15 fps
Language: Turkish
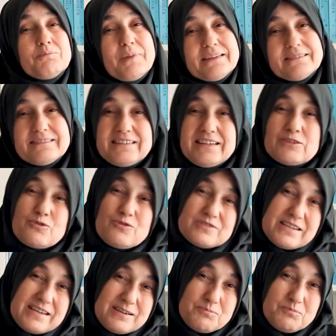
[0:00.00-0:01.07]
ben ilk
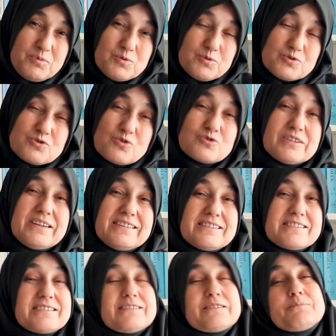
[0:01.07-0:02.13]
önce bu çocuk
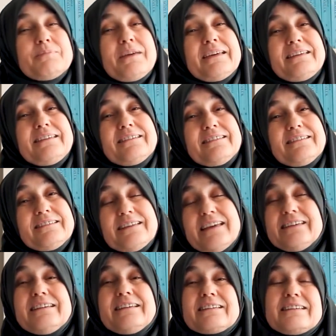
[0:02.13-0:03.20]

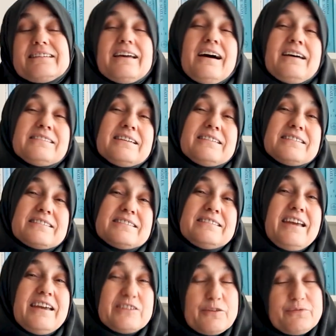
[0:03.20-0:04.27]
yetiştirmekle ilgili annelerin
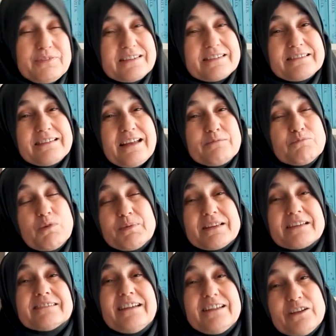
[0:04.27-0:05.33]
hedeflerinden,
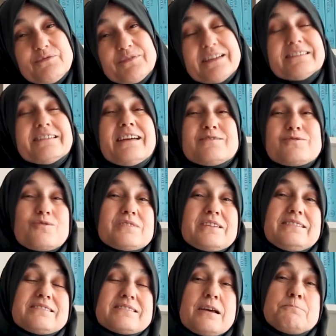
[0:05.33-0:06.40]
babaların hedeflerinden söz
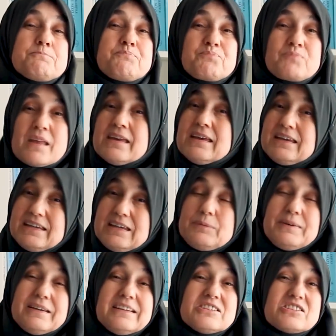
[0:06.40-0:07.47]
edeceğim.
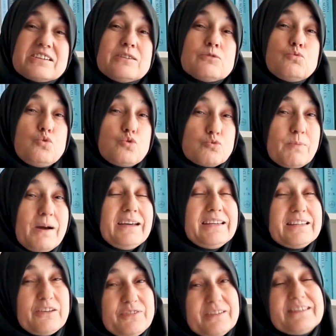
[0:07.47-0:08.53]
İyi bir ilişki kurma
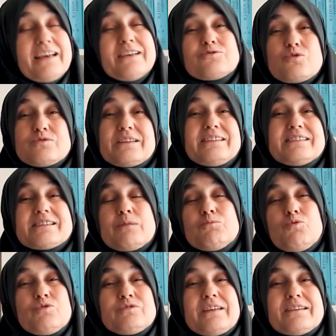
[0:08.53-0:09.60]
hedefinden söz edeceğim
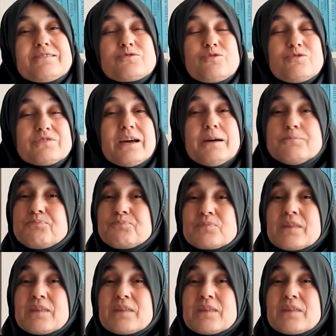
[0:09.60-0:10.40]
ondan sonra